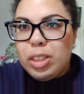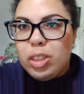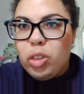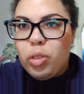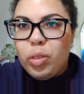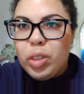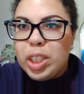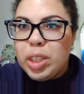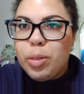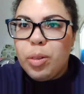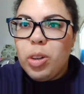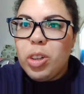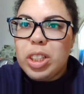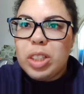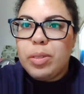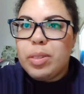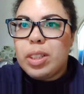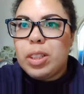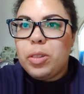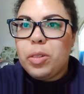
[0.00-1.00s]
non vedevo di
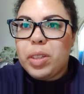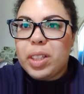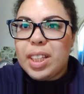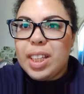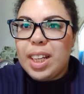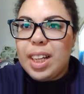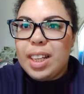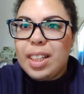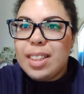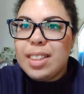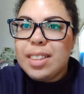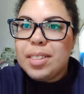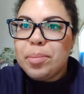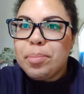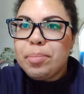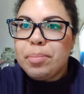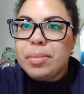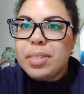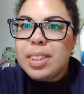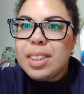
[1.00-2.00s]
avere gli occhiali.
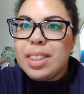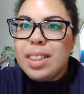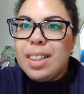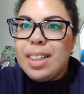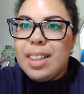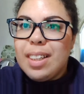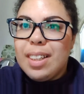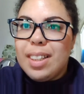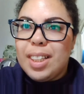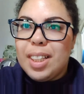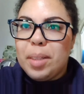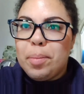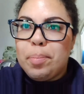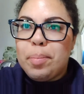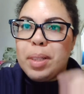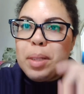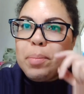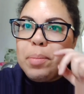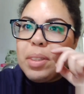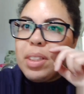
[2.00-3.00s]
E
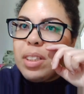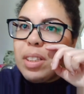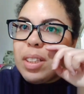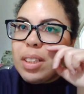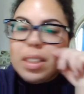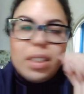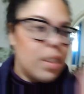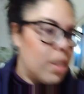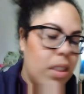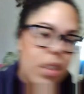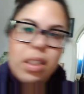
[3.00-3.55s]
primis,